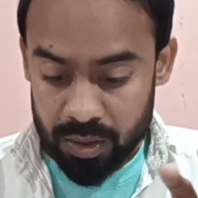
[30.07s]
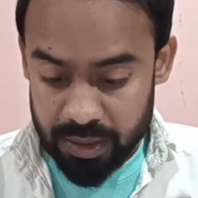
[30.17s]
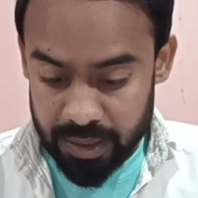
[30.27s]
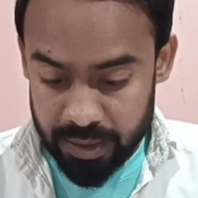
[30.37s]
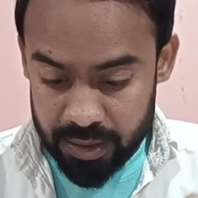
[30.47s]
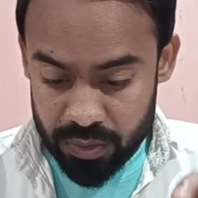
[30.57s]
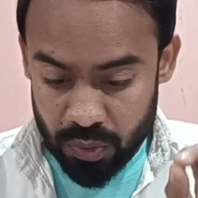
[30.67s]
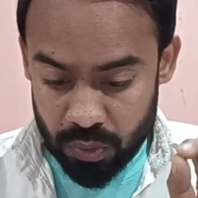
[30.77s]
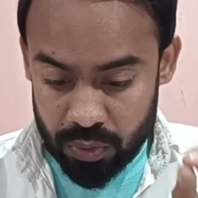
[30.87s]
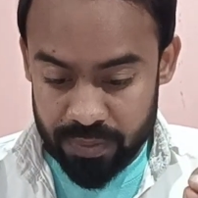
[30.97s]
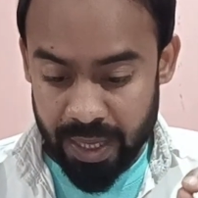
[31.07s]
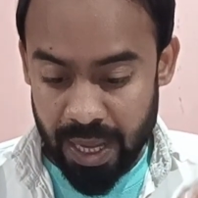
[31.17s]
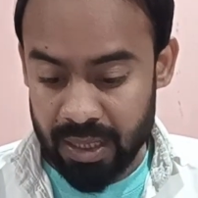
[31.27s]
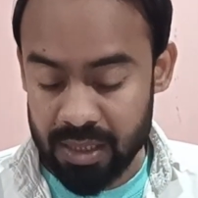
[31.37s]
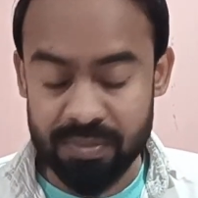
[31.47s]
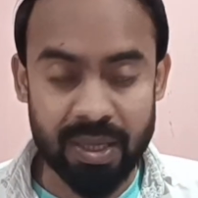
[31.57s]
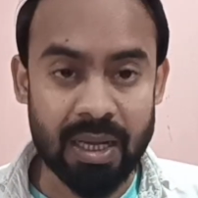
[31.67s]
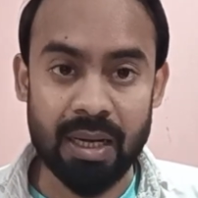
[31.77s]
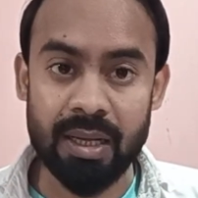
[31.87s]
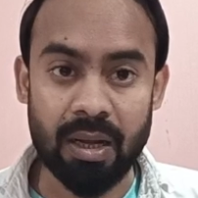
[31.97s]
डी जो कुछ भी हैकर्स
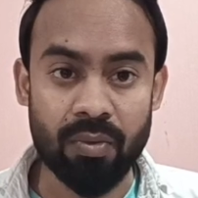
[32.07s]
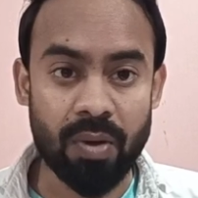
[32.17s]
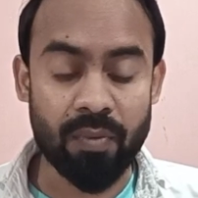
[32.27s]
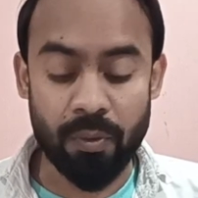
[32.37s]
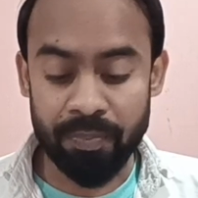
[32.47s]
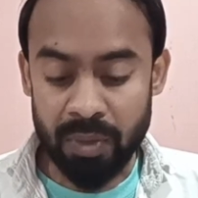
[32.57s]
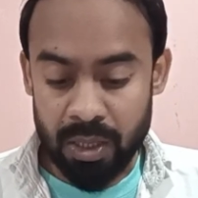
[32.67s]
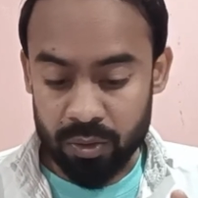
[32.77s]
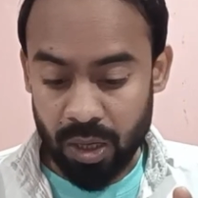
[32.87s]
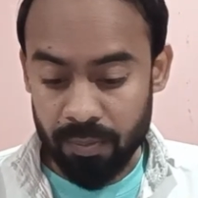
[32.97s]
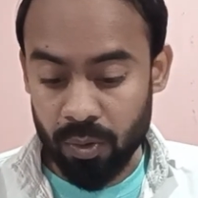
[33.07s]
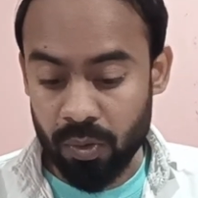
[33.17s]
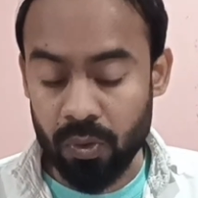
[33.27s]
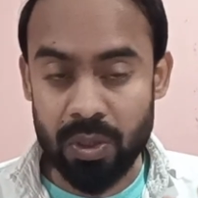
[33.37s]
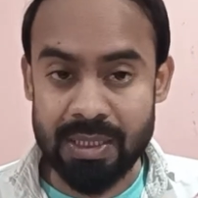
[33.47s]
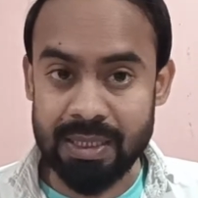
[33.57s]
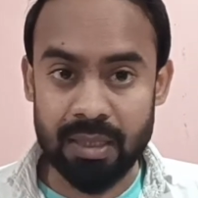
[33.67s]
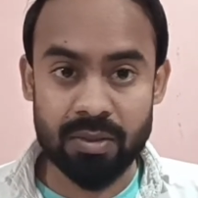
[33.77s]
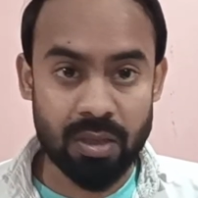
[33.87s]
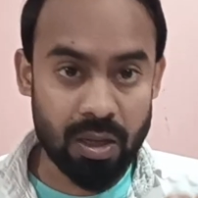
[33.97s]
वगैरह लिखा हुआ वो तो आप लोगों को
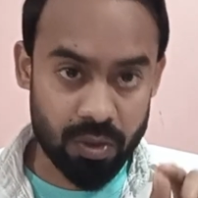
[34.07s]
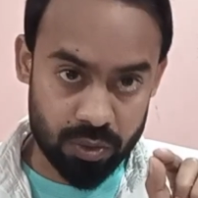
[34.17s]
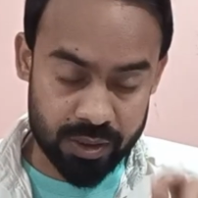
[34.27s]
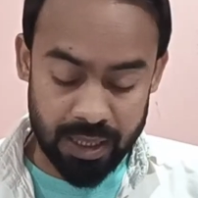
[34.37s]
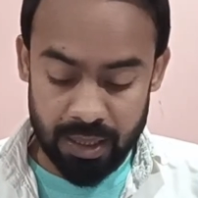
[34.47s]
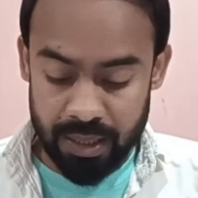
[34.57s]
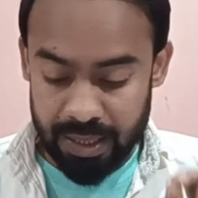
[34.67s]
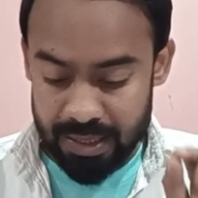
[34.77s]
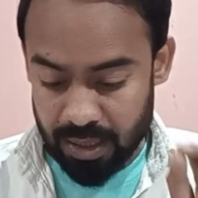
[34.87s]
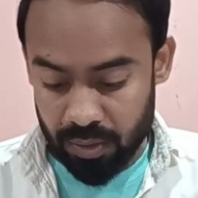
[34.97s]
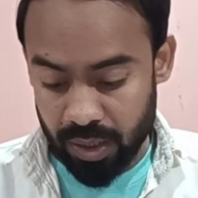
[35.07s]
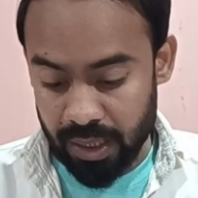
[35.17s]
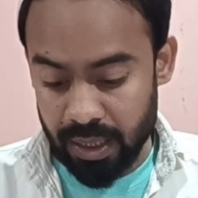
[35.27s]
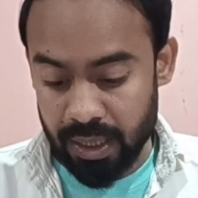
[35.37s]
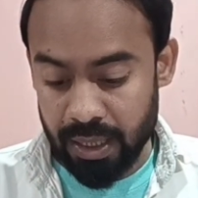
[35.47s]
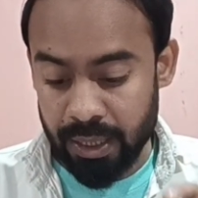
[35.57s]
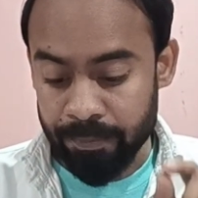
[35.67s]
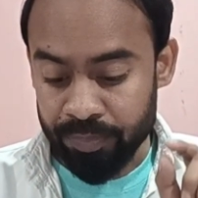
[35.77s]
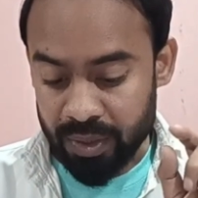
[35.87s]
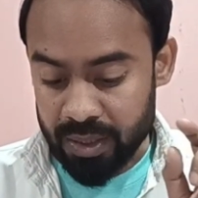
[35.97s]
इससे होशियार रहना है सावधान रहना है
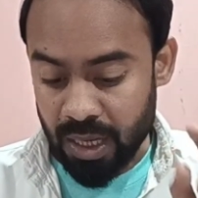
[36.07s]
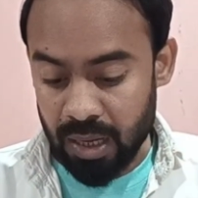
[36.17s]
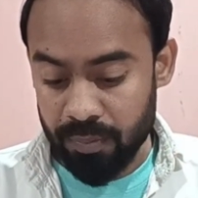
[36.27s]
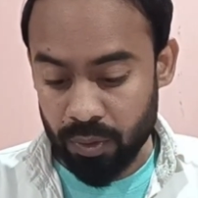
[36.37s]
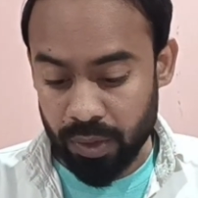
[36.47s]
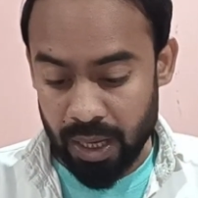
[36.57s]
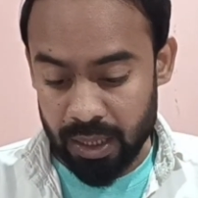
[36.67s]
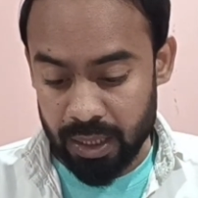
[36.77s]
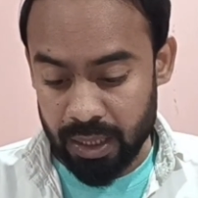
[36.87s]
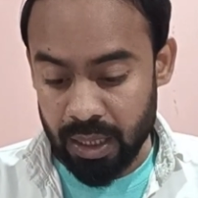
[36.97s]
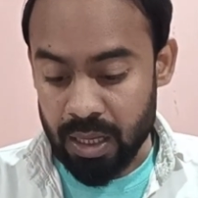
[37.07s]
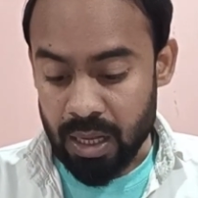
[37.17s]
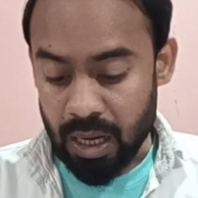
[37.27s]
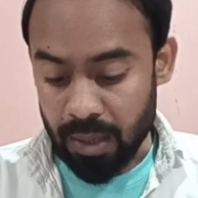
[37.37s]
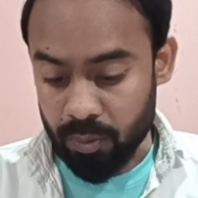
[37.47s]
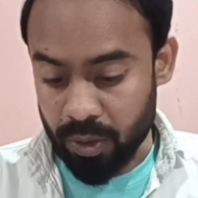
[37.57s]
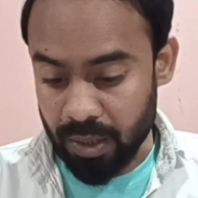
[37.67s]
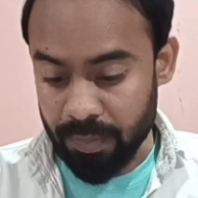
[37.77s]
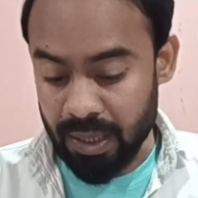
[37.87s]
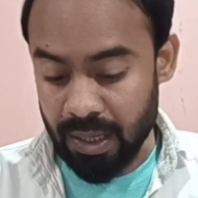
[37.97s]
ये आपको क्या करेगा आपको
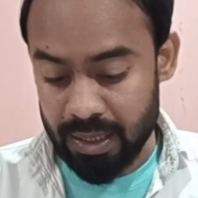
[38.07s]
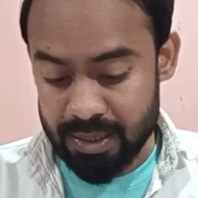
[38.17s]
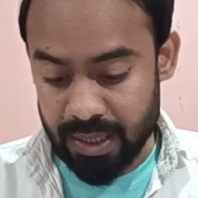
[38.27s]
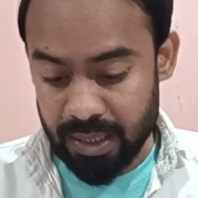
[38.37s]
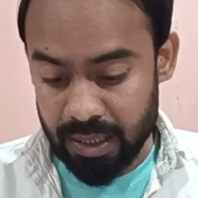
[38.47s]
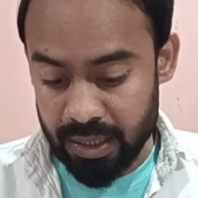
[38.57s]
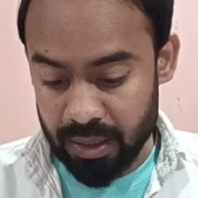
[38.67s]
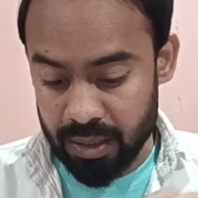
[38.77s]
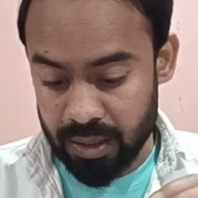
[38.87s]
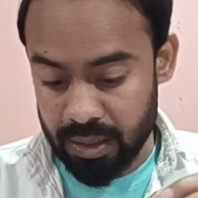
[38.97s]
यहाँ पे लालच देगा कि